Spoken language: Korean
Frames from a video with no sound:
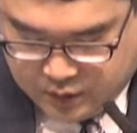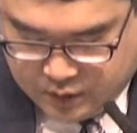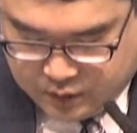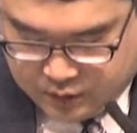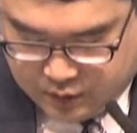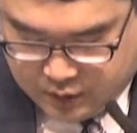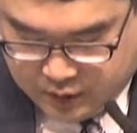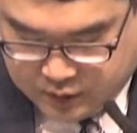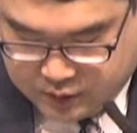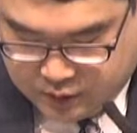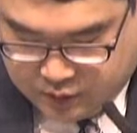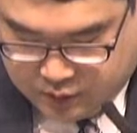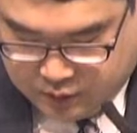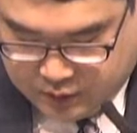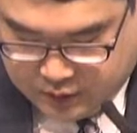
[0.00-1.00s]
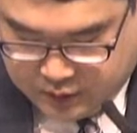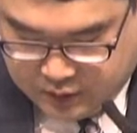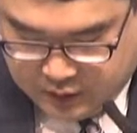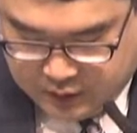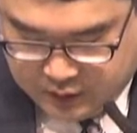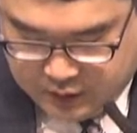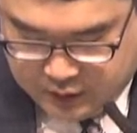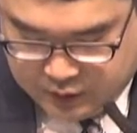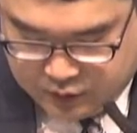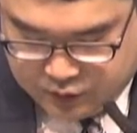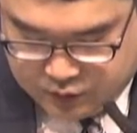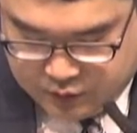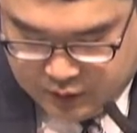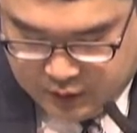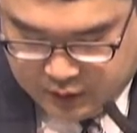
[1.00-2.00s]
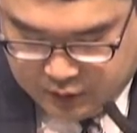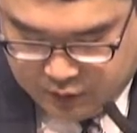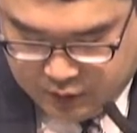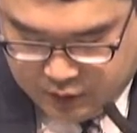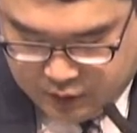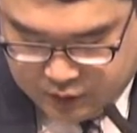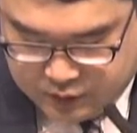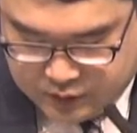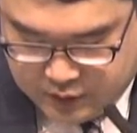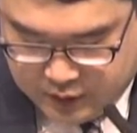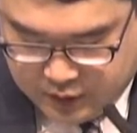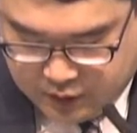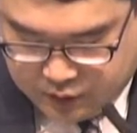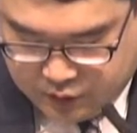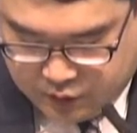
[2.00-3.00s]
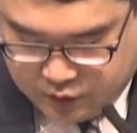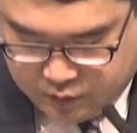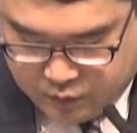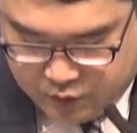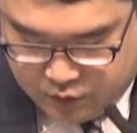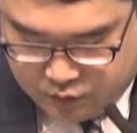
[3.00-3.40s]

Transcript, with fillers: 들어가서 그들에게 이르시되 너희가 어찌하여 떠들며